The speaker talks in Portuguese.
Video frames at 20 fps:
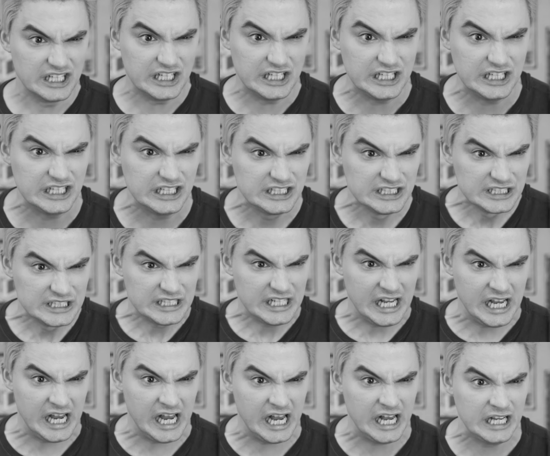Ah,
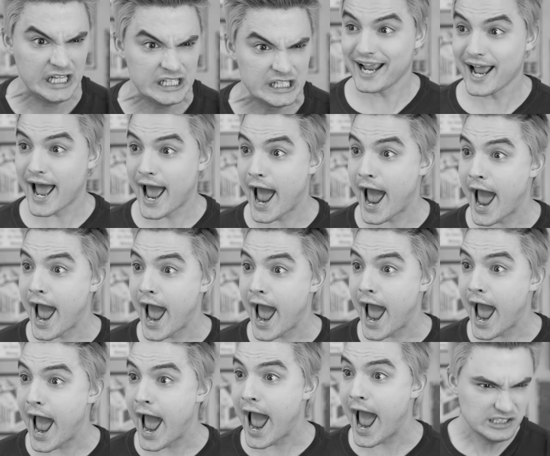ah,
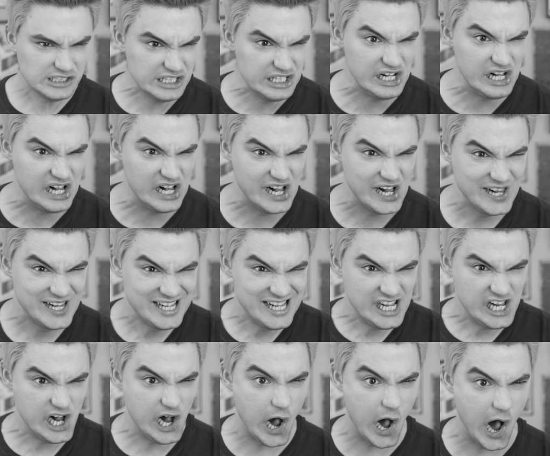ah, ah.
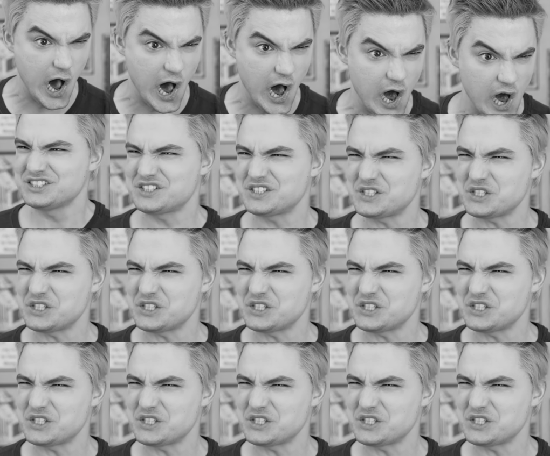ah.